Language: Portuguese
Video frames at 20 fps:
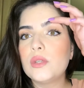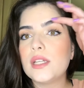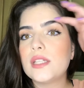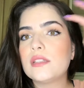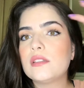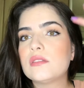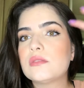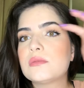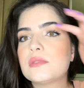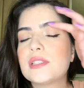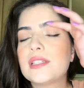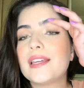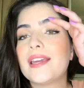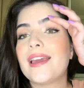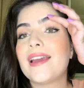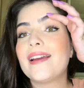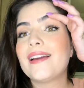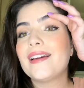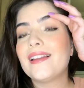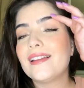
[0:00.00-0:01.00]
Então se você
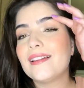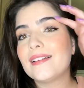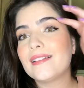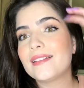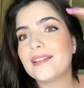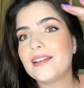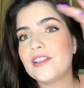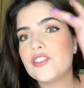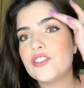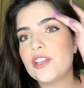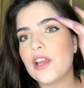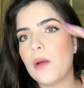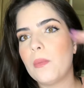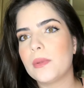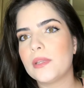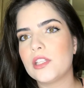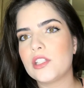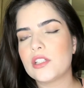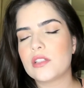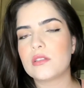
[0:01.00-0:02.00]
quer aquela, aquele gel
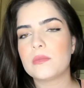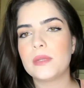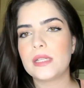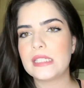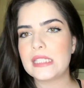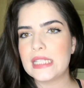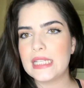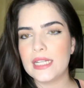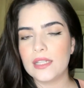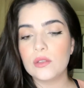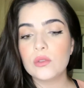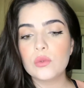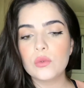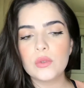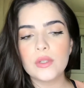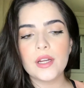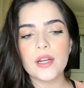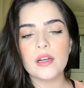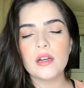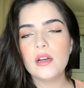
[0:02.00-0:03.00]
pra deixar a sobrancelha
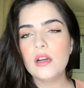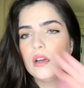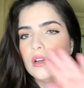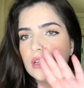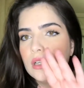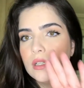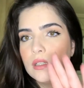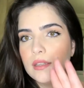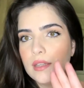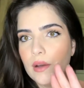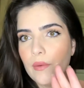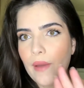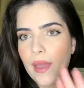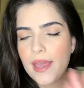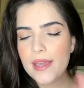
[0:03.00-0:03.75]
dura, não é